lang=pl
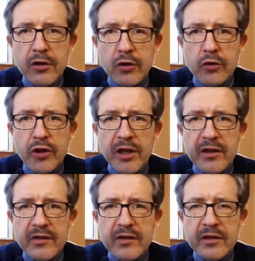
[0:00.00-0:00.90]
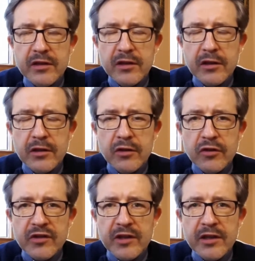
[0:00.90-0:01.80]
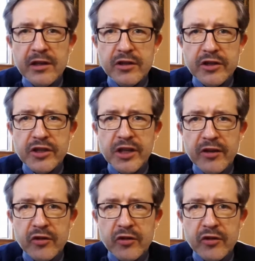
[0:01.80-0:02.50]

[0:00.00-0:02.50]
To nie jest styl życia